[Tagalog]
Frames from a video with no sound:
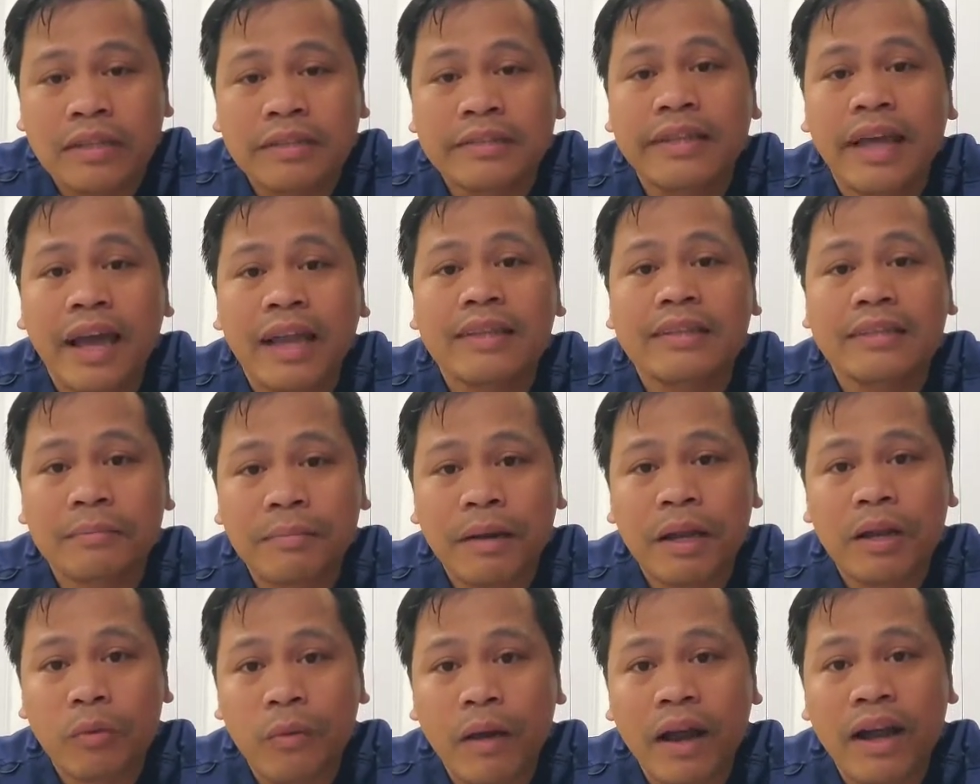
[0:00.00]
Dahil sa
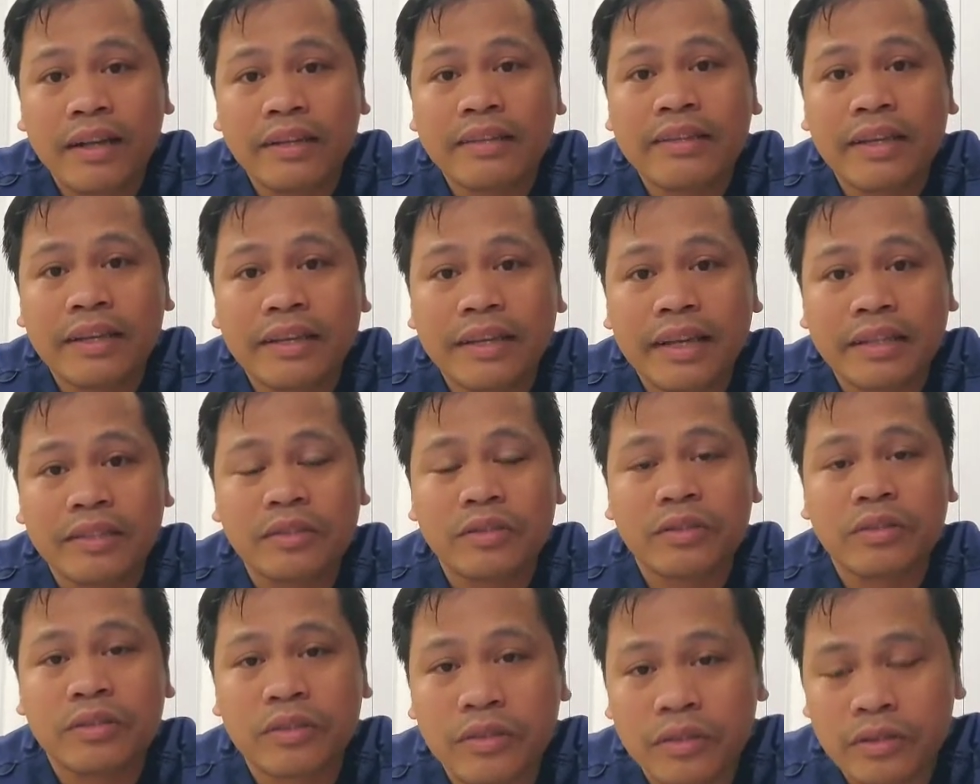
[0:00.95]
paluwagan na yan,
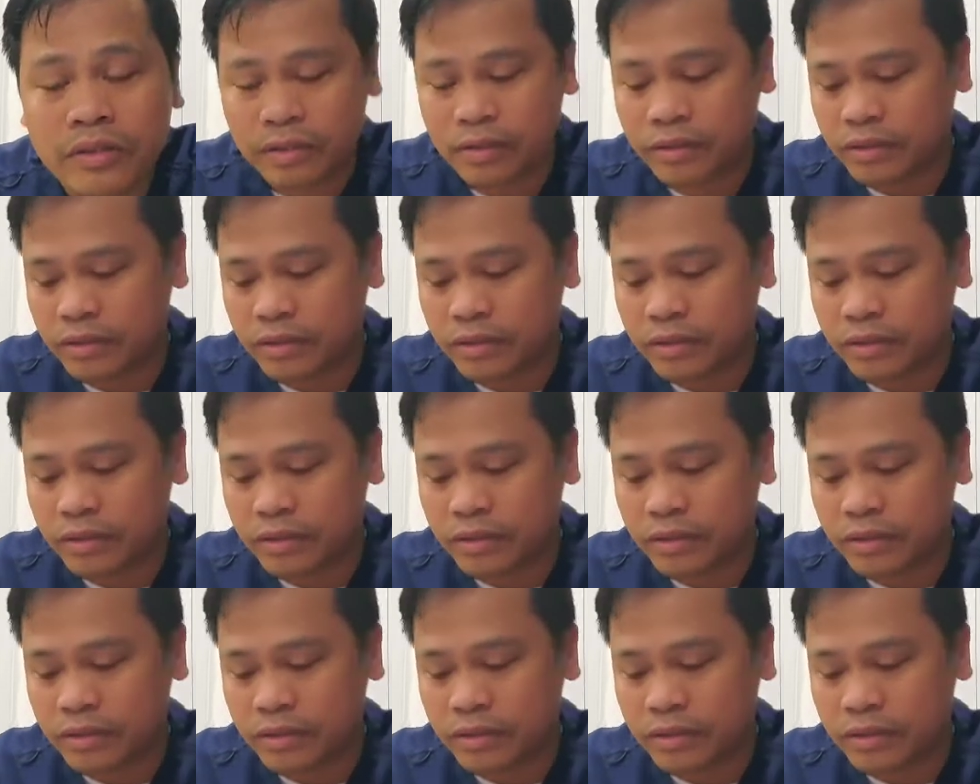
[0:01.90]
Diyos ko.